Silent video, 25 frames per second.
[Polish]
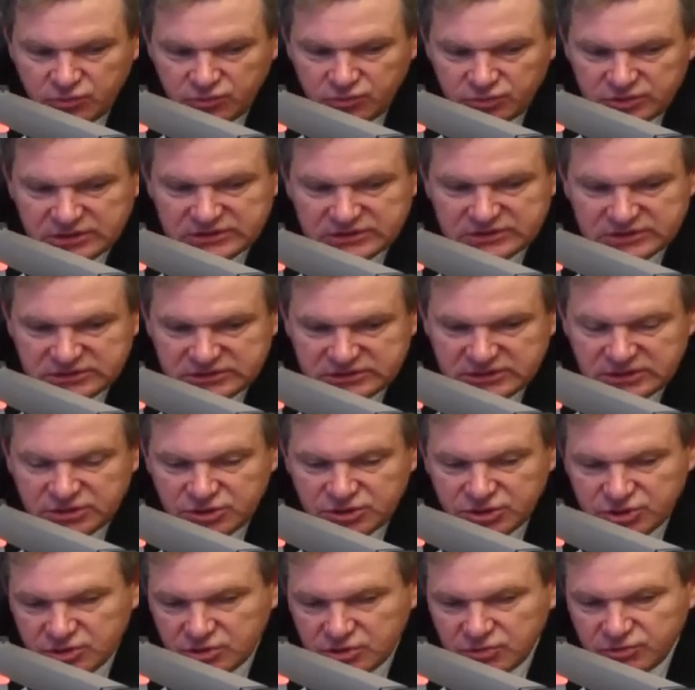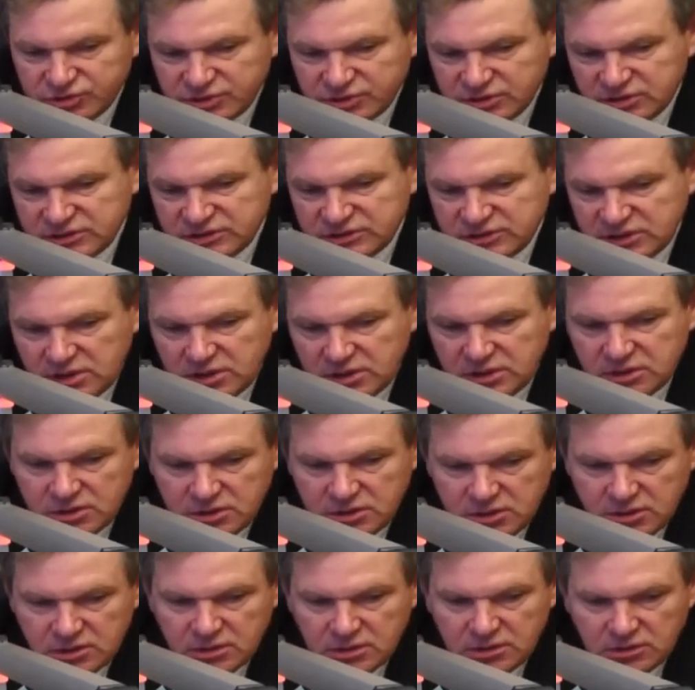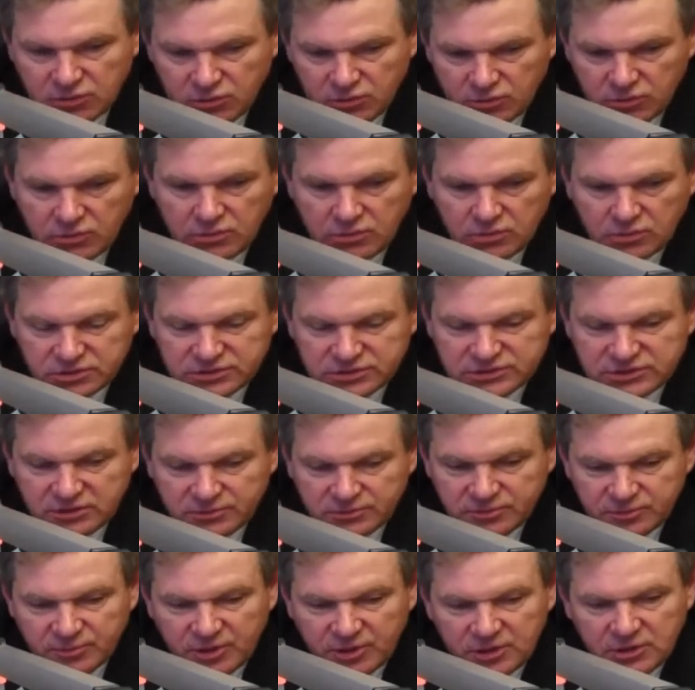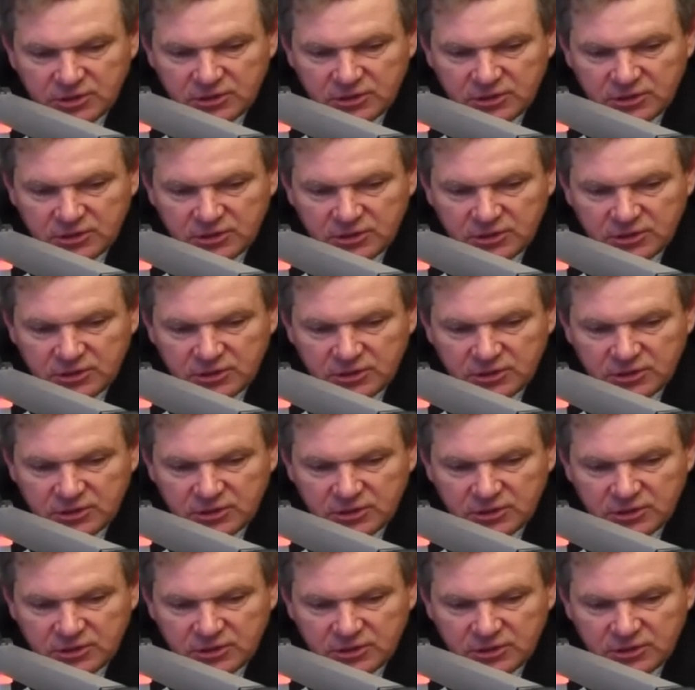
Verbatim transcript: tu jest zasadnicza różnica i to chciałbym